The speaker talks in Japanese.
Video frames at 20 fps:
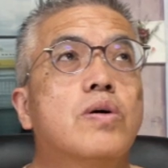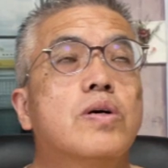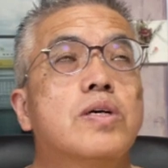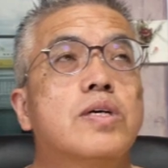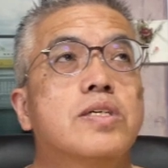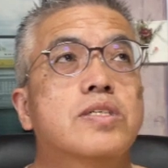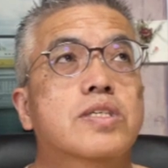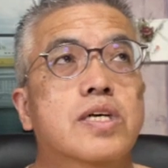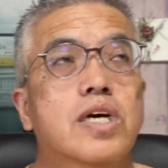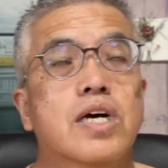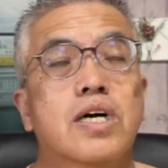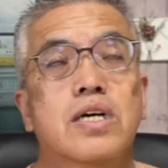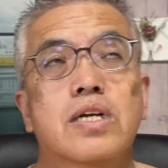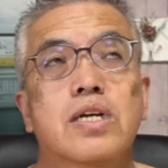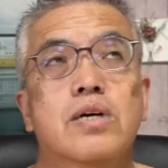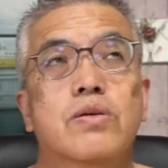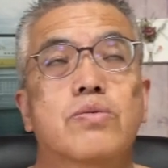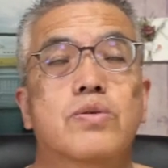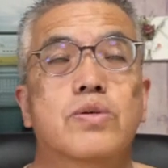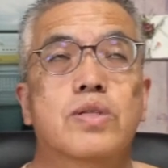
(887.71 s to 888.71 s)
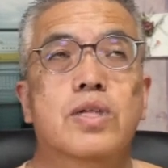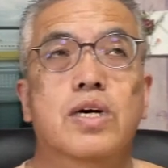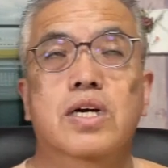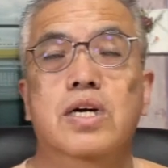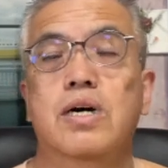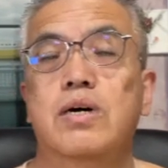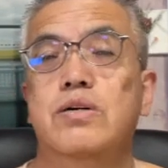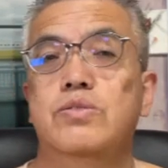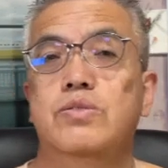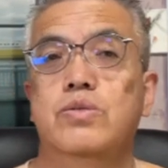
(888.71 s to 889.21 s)
一眼レフで
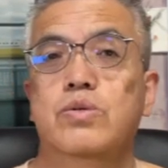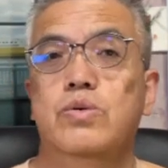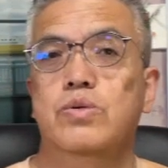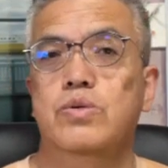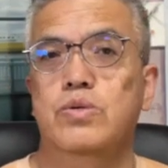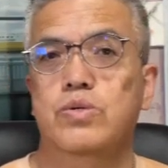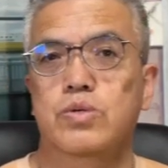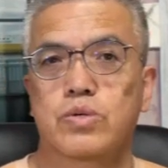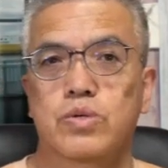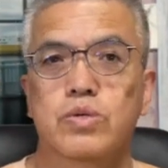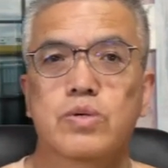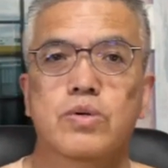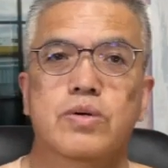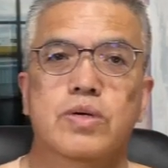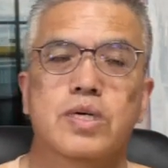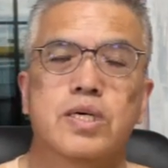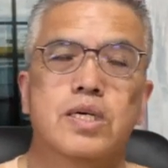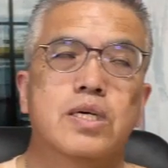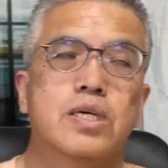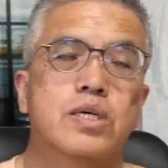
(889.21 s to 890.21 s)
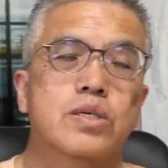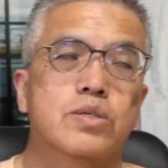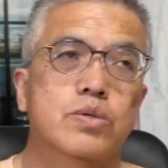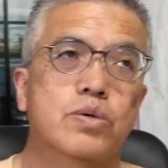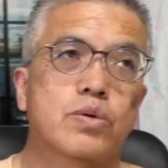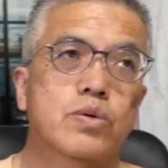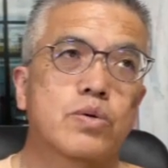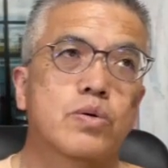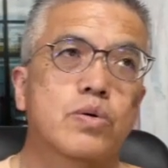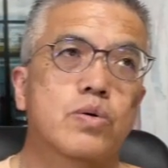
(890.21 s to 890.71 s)
撮る
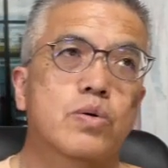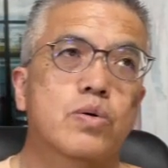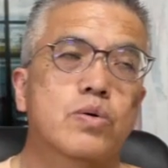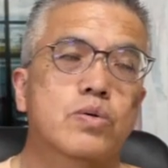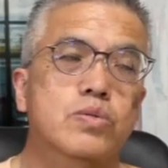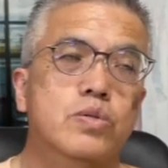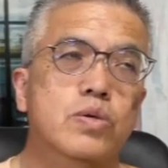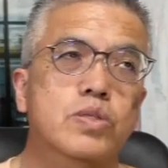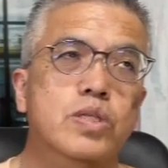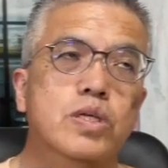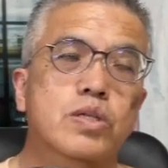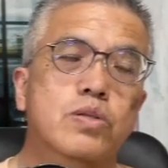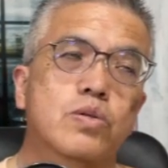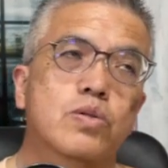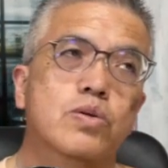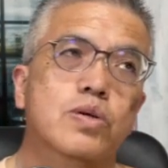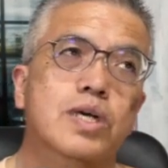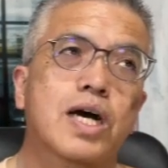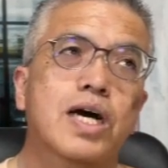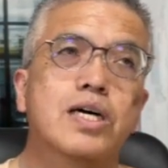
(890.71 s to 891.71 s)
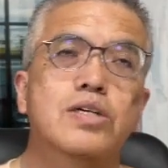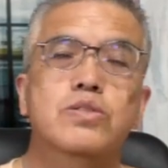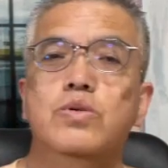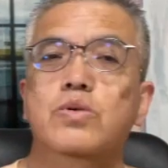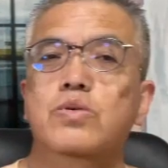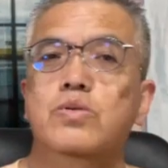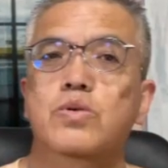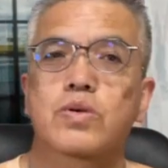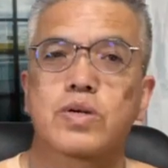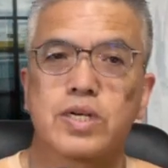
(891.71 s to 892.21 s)
撮った時の感
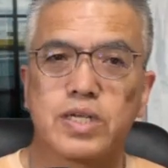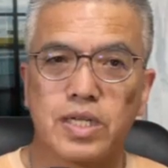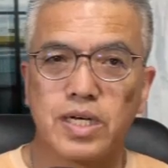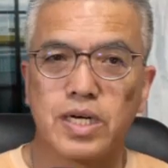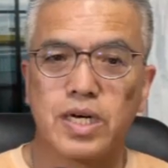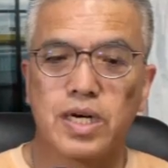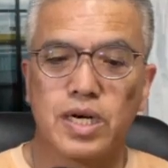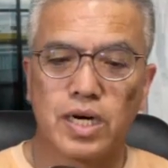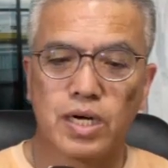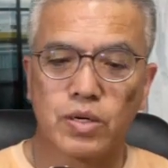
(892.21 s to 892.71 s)
触とかね、